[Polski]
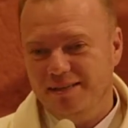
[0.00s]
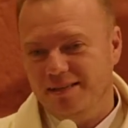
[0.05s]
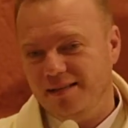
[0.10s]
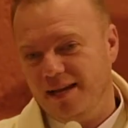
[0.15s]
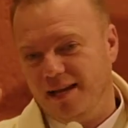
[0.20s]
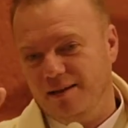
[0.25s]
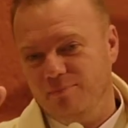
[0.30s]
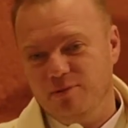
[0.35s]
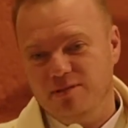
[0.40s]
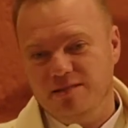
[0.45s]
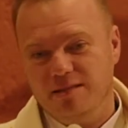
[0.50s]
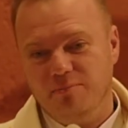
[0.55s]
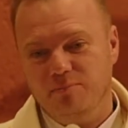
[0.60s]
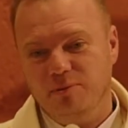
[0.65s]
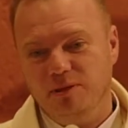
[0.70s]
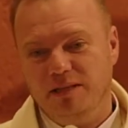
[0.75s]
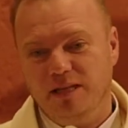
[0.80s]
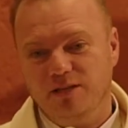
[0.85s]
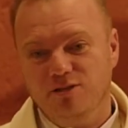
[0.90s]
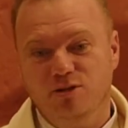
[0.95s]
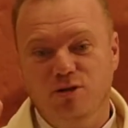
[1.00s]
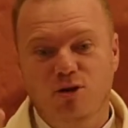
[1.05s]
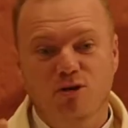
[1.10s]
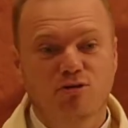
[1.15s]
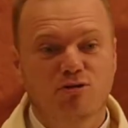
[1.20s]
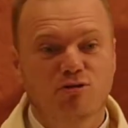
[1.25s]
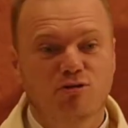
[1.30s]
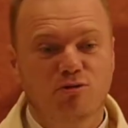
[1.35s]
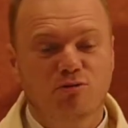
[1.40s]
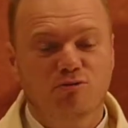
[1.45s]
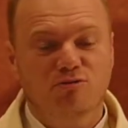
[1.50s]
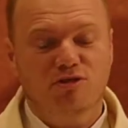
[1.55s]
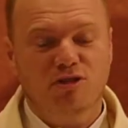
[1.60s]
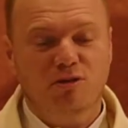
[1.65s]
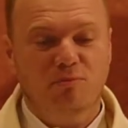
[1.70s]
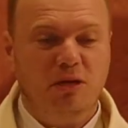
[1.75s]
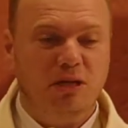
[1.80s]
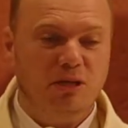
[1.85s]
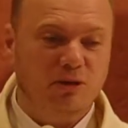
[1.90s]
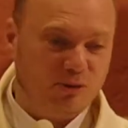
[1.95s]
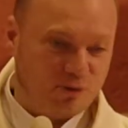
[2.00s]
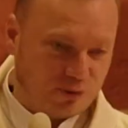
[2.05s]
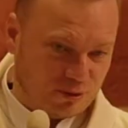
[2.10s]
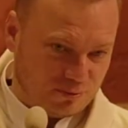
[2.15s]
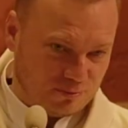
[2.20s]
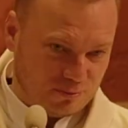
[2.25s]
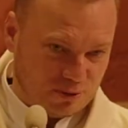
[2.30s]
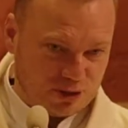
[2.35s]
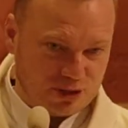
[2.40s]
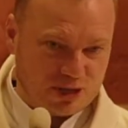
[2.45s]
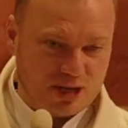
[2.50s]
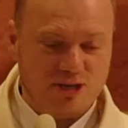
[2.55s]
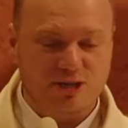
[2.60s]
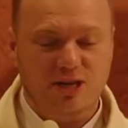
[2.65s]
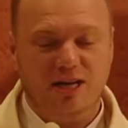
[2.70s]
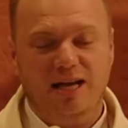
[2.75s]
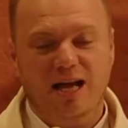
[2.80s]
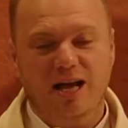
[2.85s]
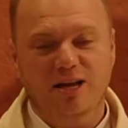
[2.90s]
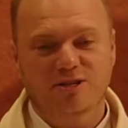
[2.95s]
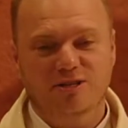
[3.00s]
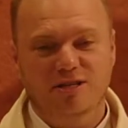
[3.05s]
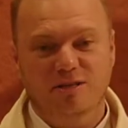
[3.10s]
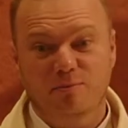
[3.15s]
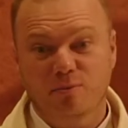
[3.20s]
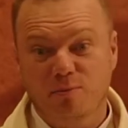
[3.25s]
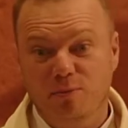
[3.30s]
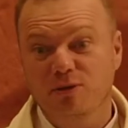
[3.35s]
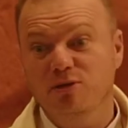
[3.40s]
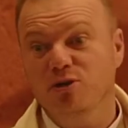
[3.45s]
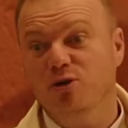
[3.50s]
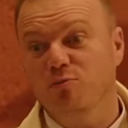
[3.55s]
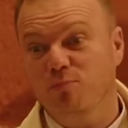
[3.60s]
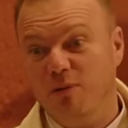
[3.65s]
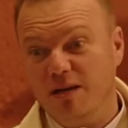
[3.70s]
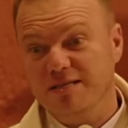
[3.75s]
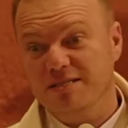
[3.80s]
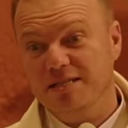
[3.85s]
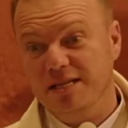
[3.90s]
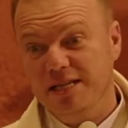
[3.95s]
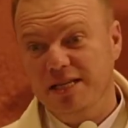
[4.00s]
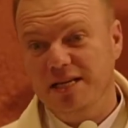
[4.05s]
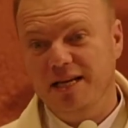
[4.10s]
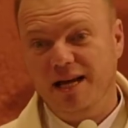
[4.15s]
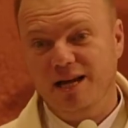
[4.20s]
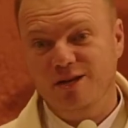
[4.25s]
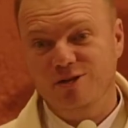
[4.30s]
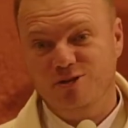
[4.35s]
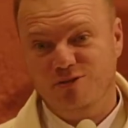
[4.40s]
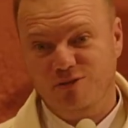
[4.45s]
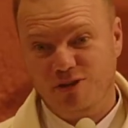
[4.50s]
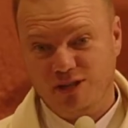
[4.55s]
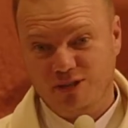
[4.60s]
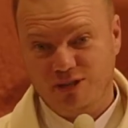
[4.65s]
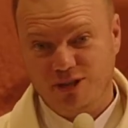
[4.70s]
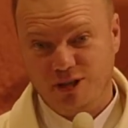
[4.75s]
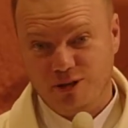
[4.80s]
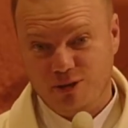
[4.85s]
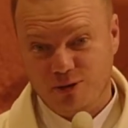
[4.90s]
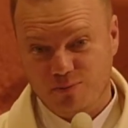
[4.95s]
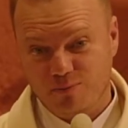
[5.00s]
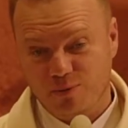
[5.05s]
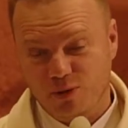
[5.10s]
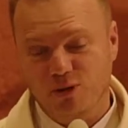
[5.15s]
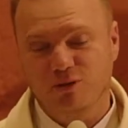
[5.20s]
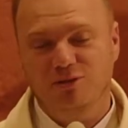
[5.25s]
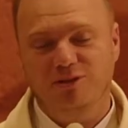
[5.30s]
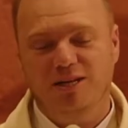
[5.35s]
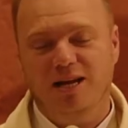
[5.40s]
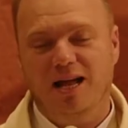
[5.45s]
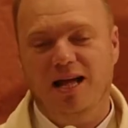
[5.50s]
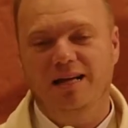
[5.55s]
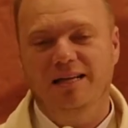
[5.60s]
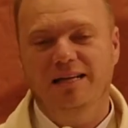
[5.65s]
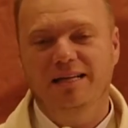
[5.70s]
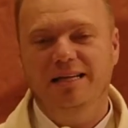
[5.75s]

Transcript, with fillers: jakby zapytać Kościół w Rzymie, no to myślę, że każdy by powiedział Bazylika Świętego Piotra